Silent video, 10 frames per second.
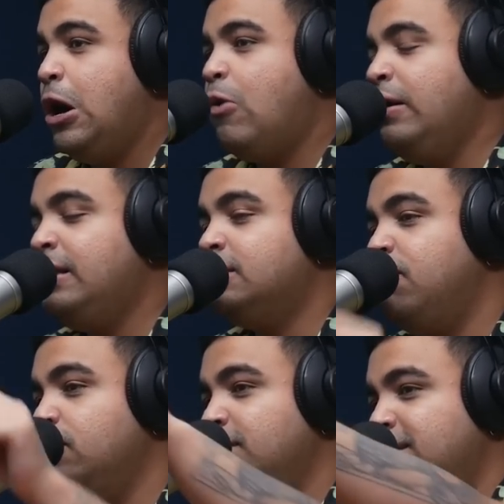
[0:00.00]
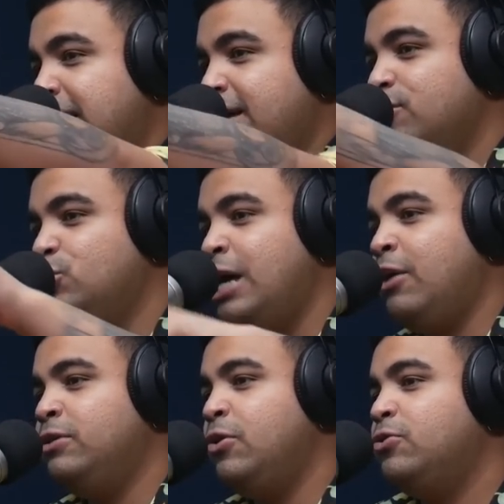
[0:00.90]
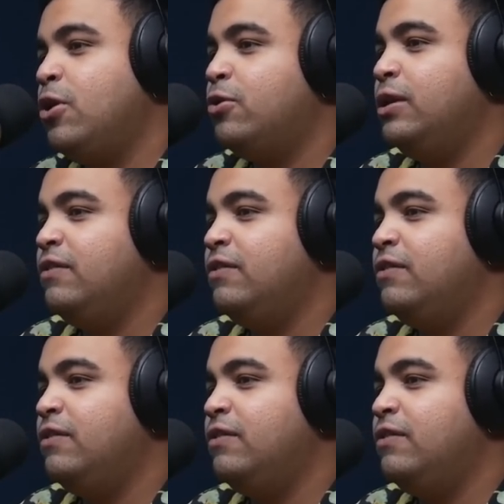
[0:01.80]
Quantas você, Thiago Teodoro,